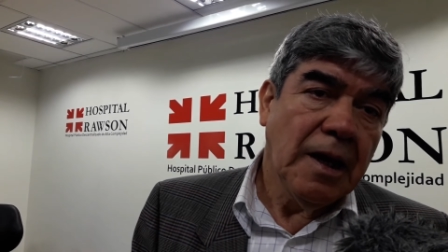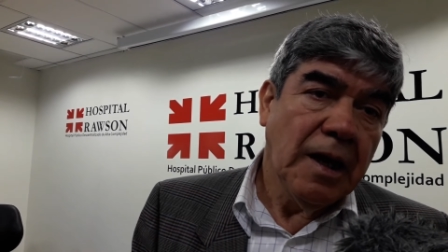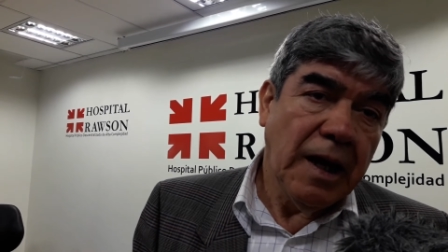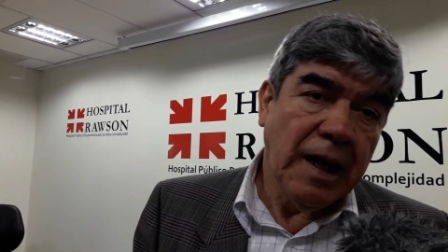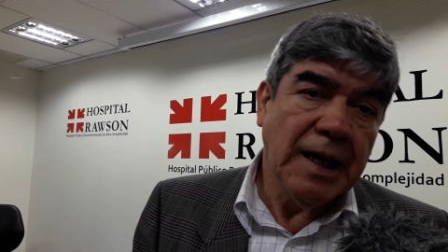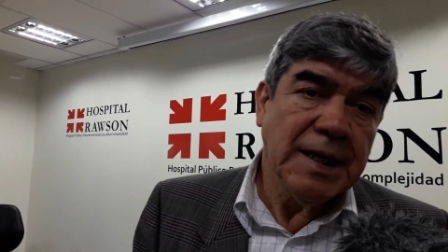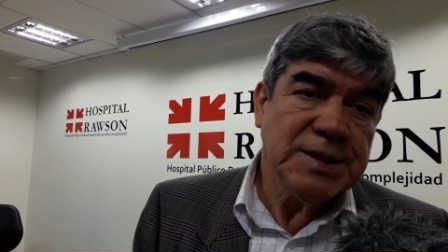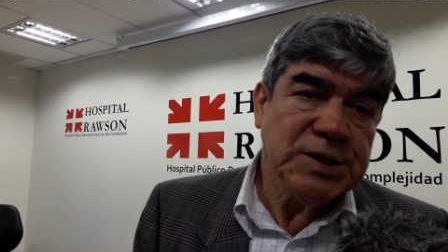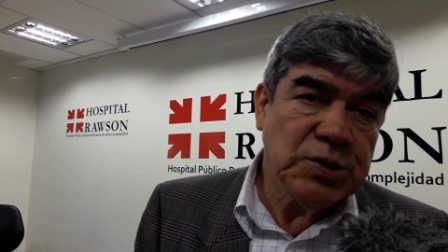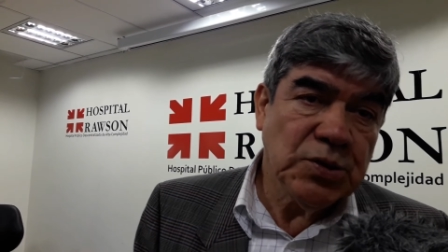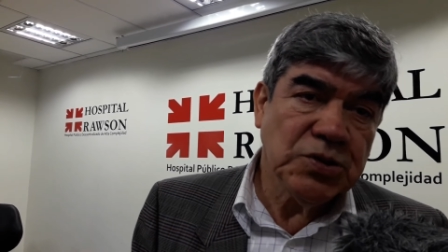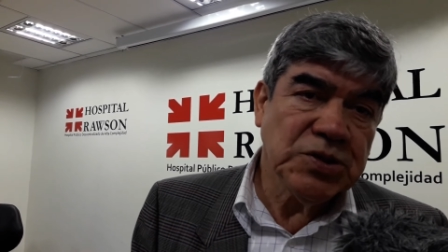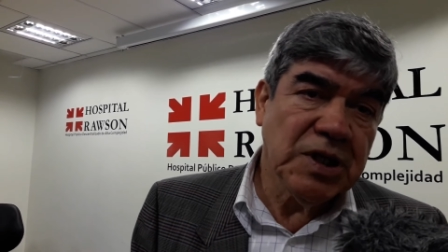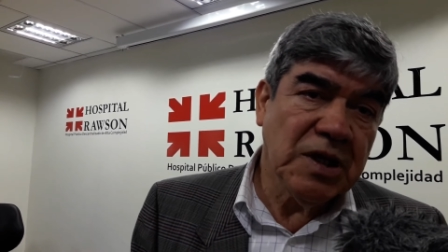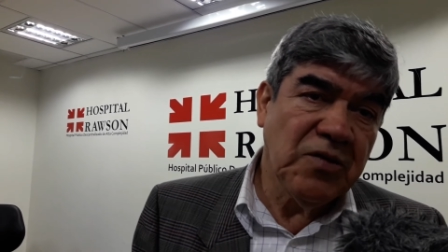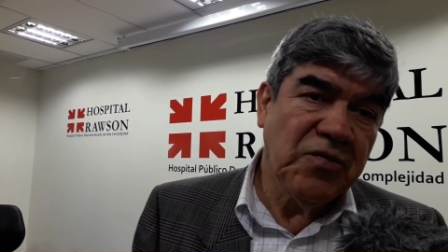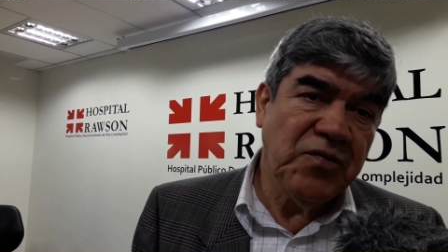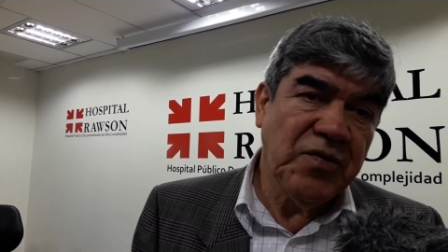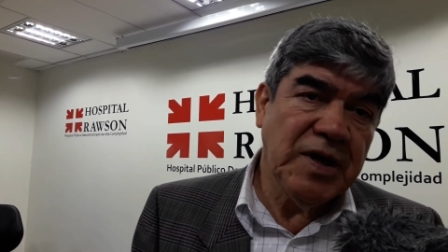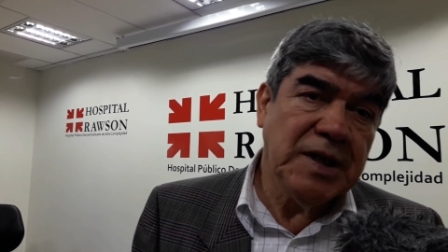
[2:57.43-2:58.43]
nació
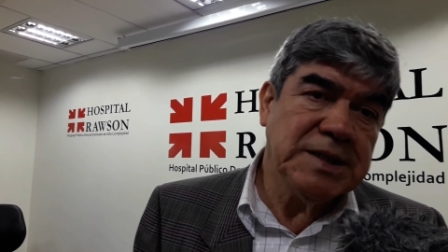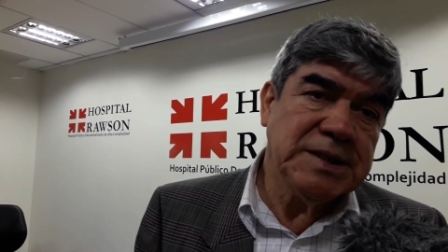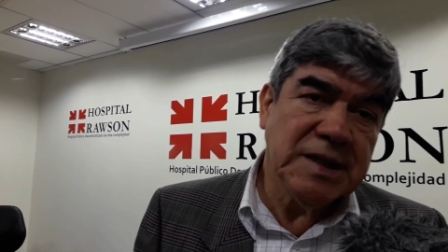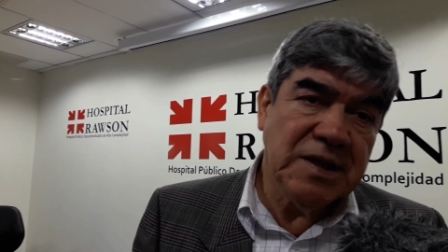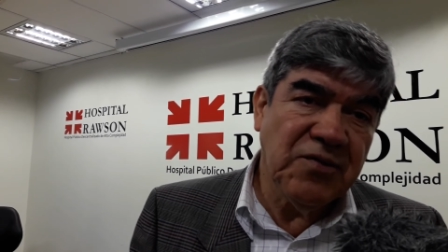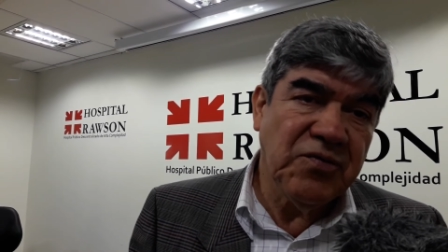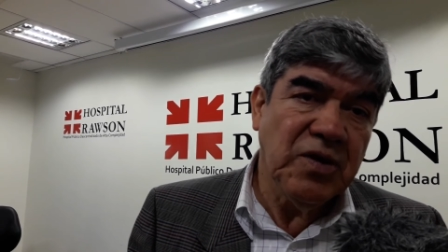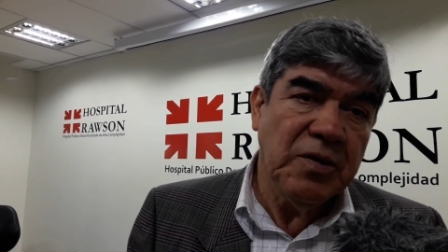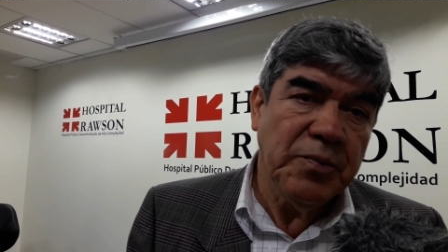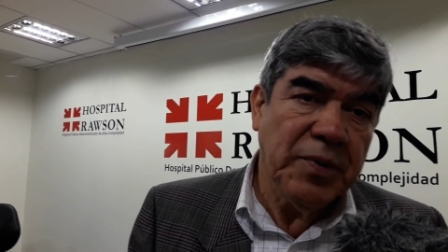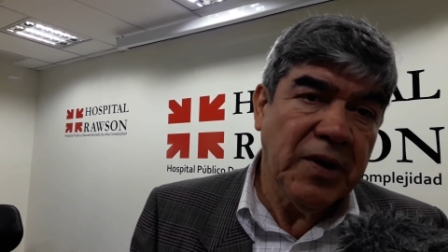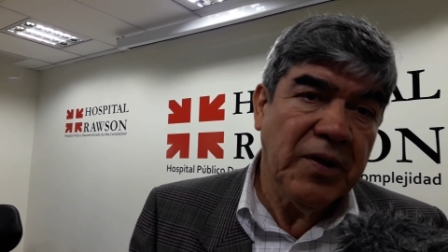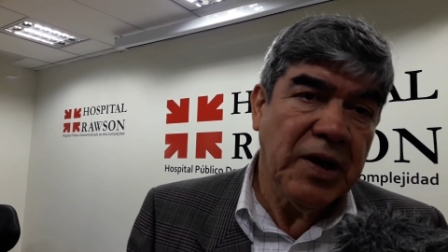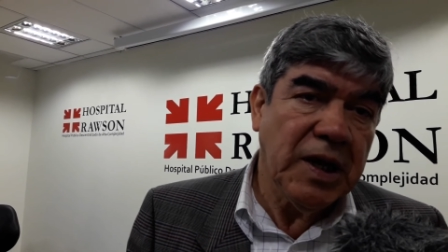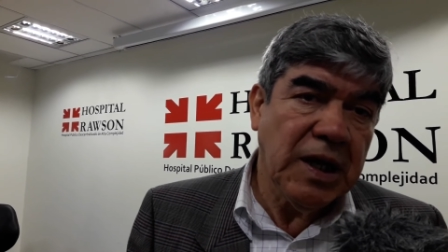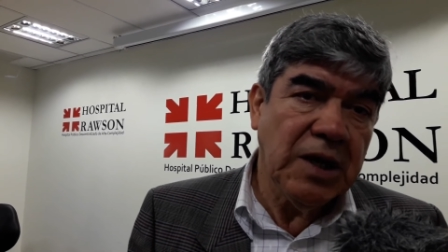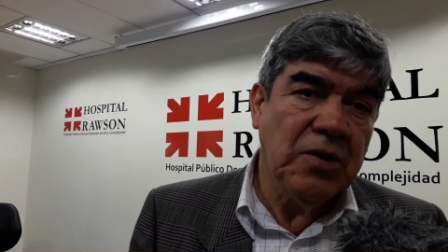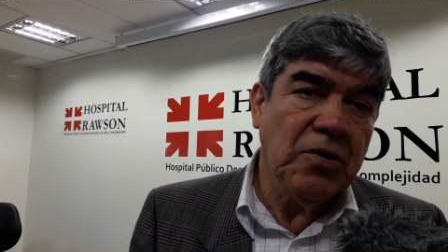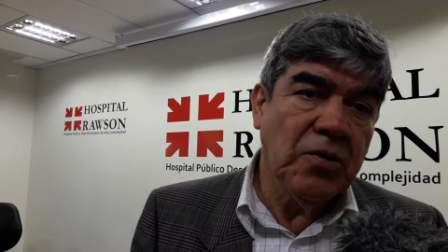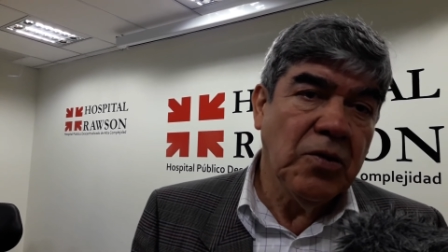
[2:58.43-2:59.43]
tal fecha y fue
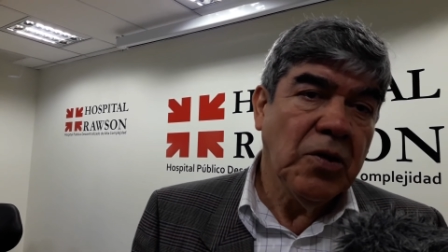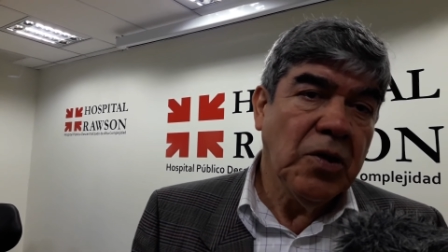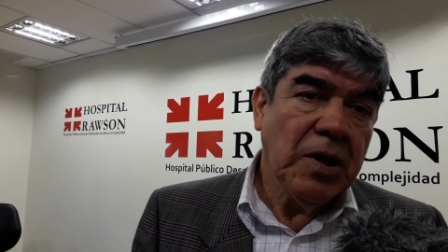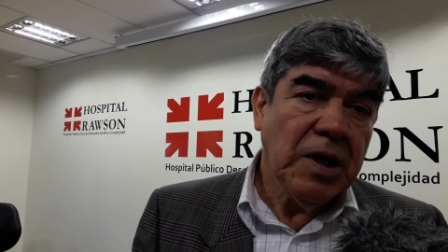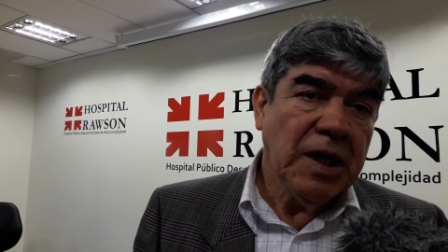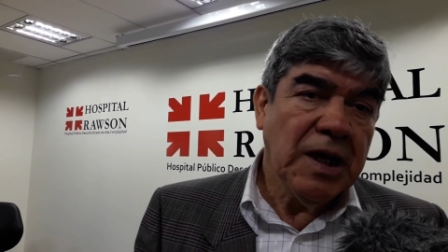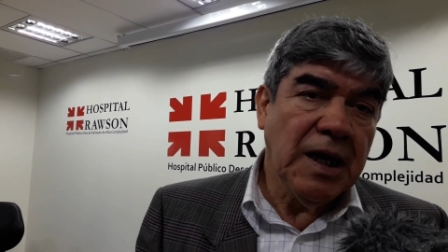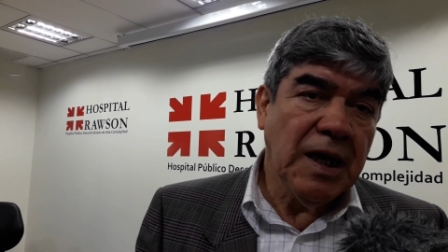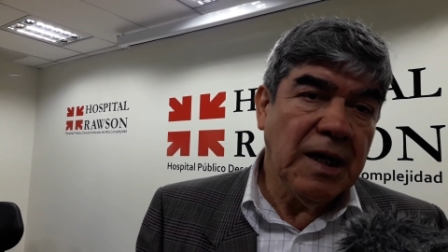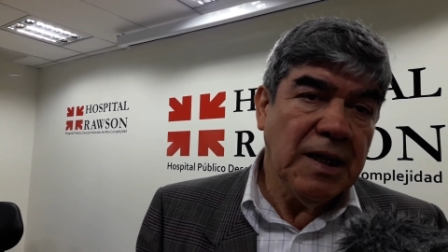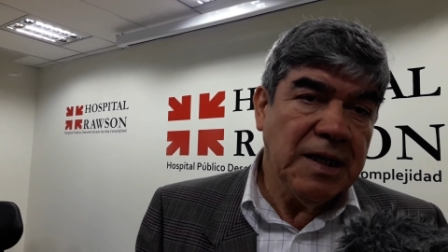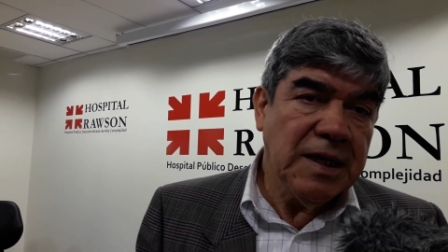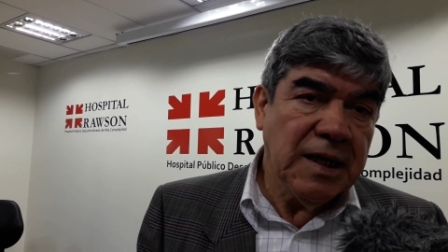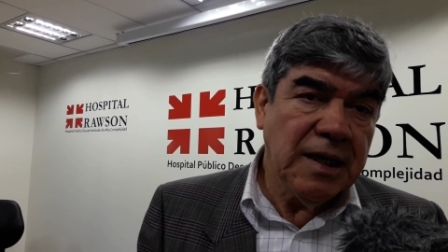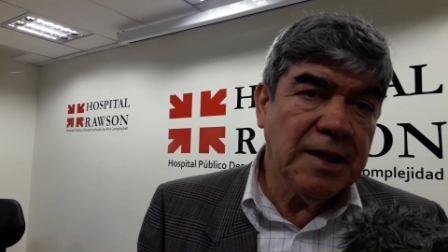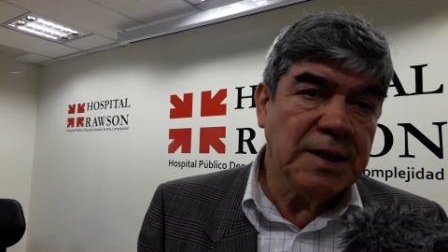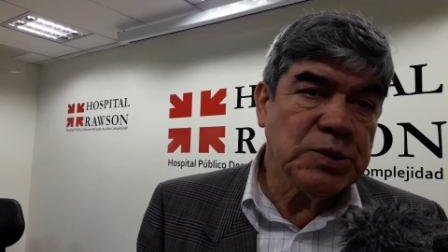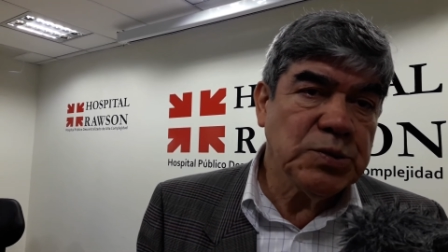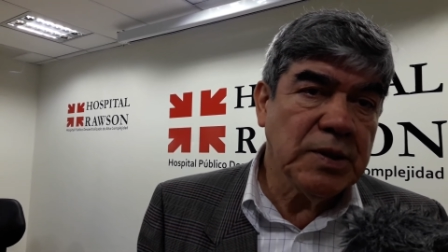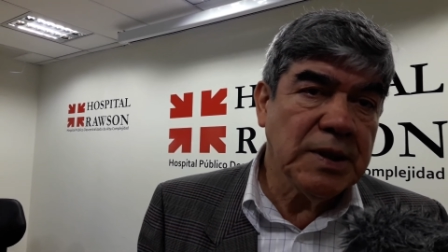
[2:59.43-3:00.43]
padrino el
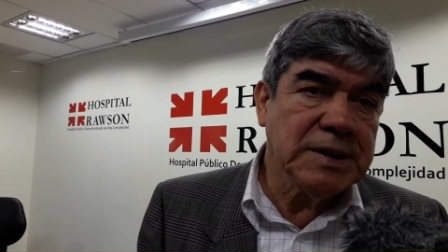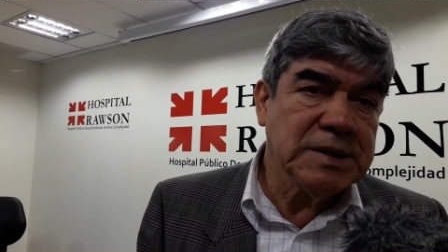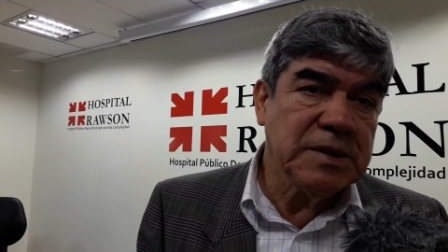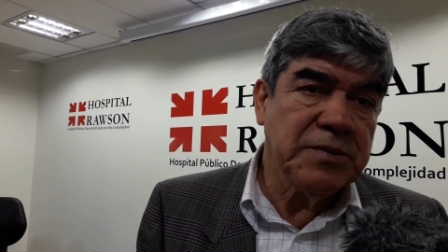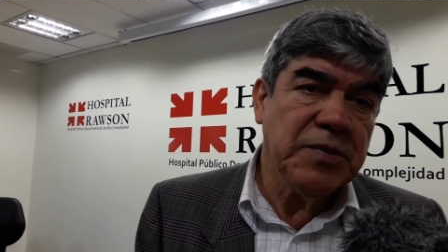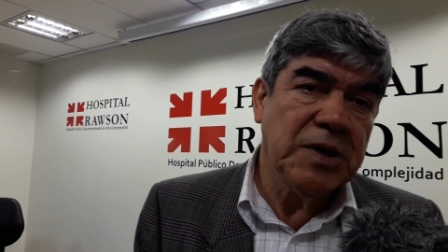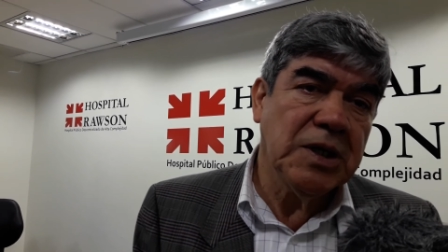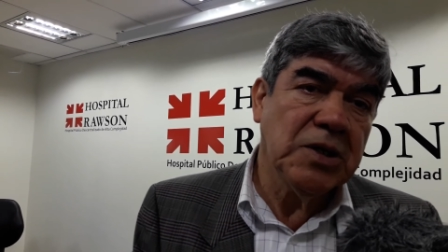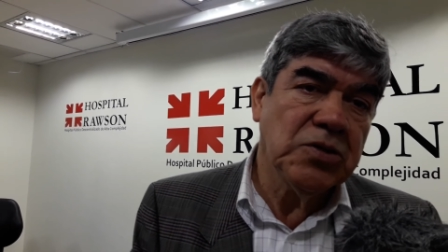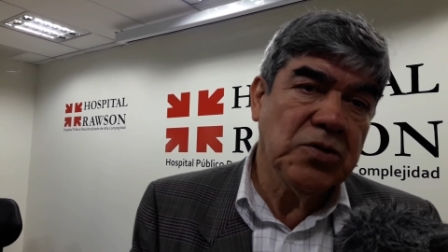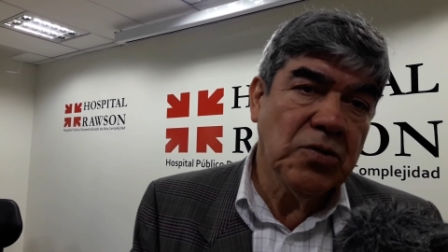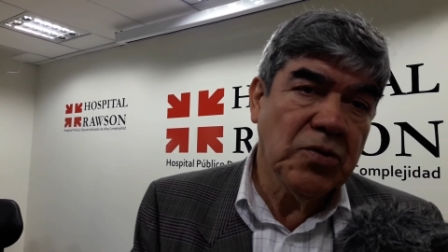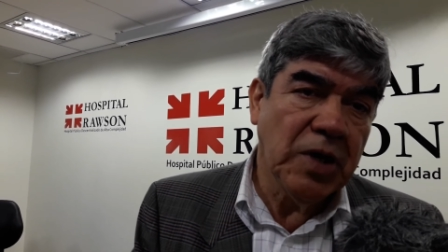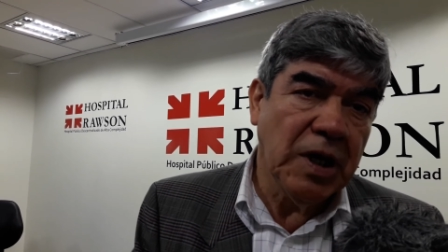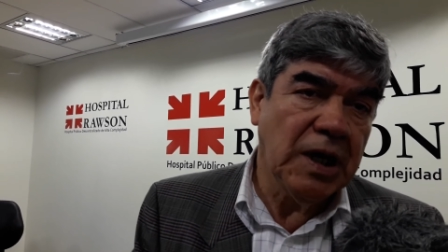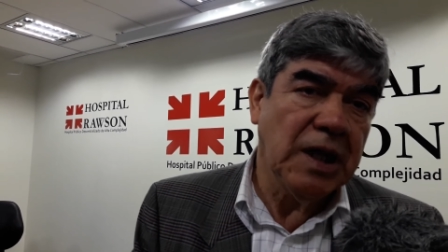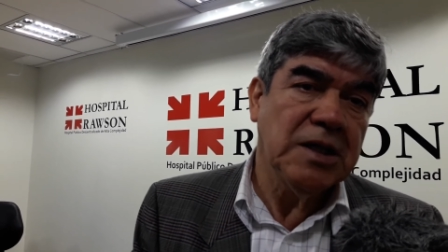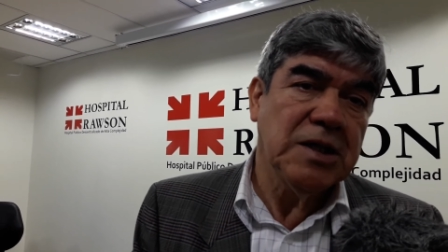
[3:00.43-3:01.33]
día de su nacimiento en el